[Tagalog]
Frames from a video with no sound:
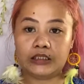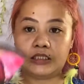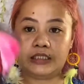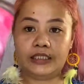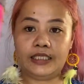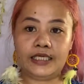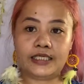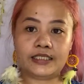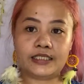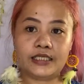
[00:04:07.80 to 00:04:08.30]

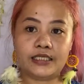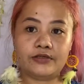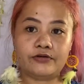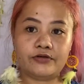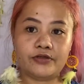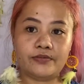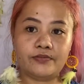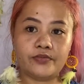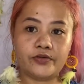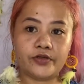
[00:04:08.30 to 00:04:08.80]
Death and
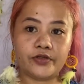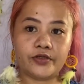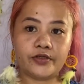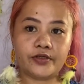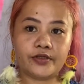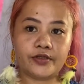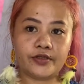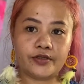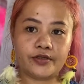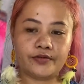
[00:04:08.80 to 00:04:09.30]

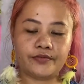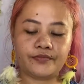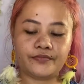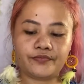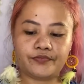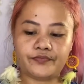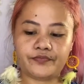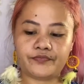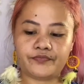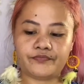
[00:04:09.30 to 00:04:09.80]
Rebirth.
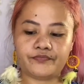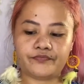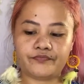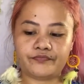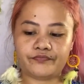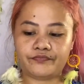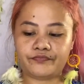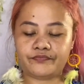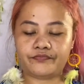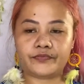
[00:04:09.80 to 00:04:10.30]

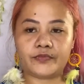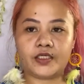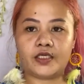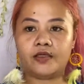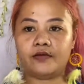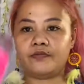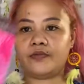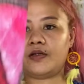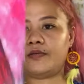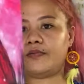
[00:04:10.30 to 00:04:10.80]
Ayan pa